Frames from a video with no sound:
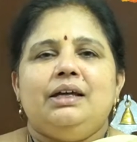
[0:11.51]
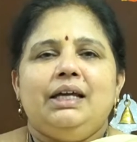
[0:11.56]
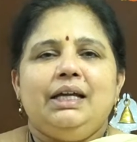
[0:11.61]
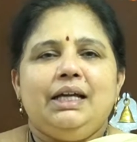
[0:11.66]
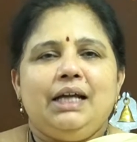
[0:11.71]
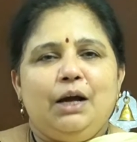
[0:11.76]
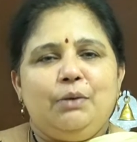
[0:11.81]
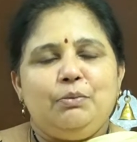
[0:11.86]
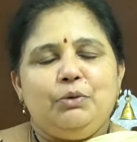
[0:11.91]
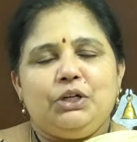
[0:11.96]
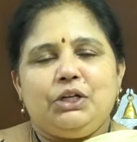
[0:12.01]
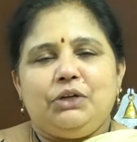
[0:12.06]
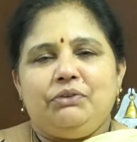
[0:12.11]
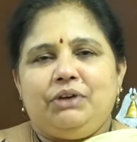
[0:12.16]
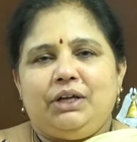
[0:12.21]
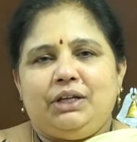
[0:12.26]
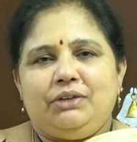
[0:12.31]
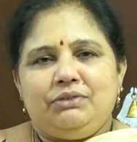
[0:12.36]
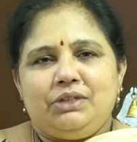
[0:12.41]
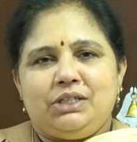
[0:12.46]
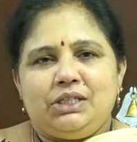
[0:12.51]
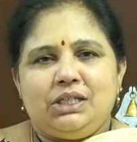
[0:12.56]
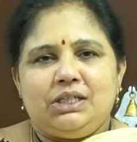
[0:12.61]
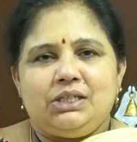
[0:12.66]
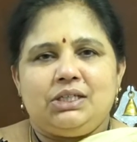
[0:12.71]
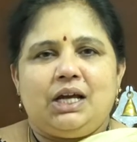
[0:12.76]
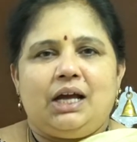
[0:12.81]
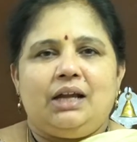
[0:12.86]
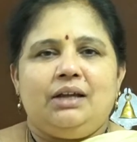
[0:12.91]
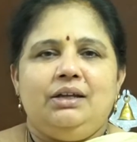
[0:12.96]
ఇంకా ముఖ్యమైన
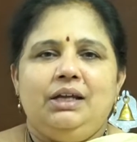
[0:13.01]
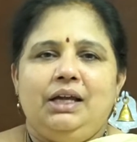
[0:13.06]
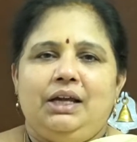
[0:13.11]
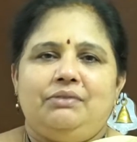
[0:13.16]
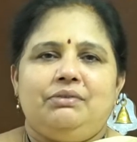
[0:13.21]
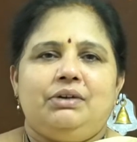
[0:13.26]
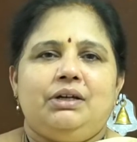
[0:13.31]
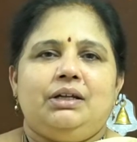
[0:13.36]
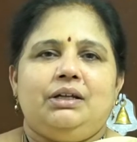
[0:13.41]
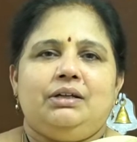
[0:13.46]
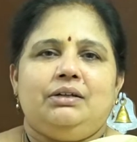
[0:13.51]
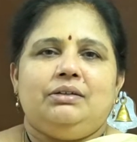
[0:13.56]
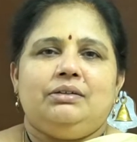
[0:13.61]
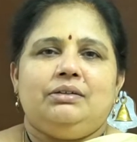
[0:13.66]
విశేషాలు ఏమిటి